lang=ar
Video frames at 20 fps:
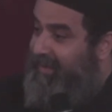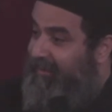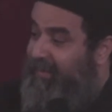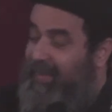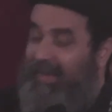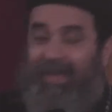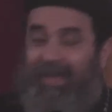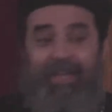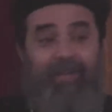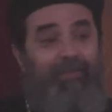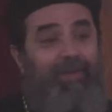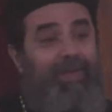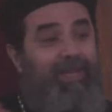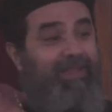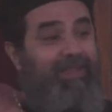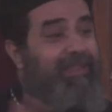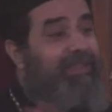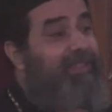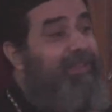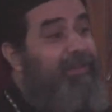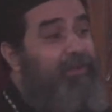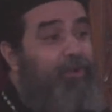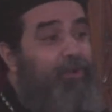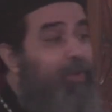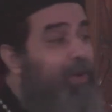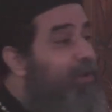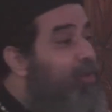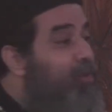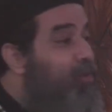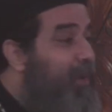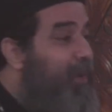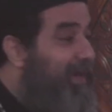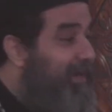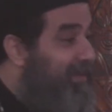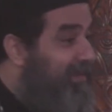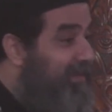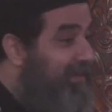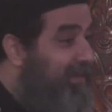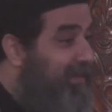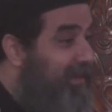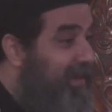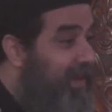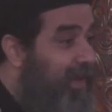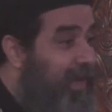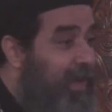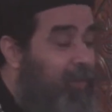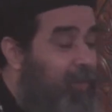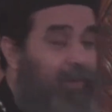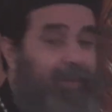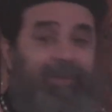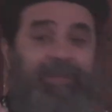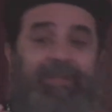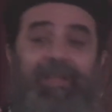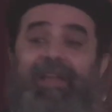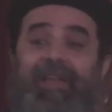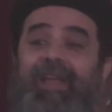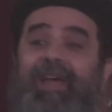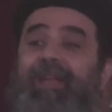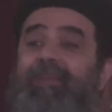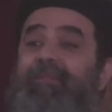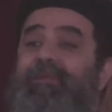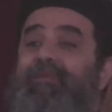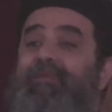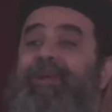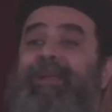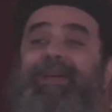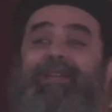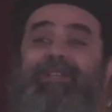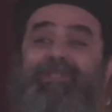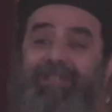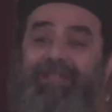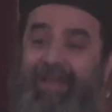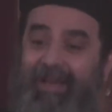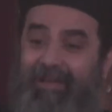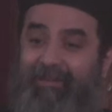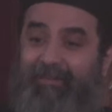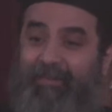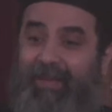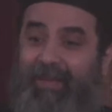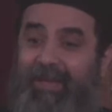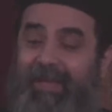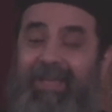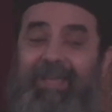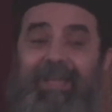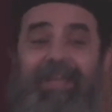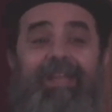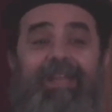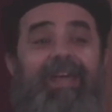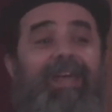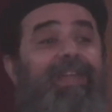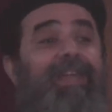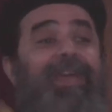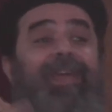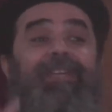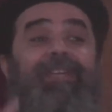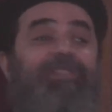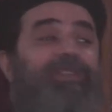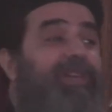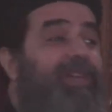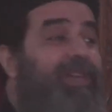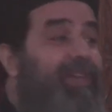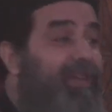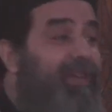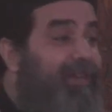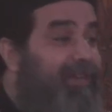فانا عارف الاحساس اللي جواكم كويس وبالتالي انا مش بناقش ده لكن انا هناقش ايه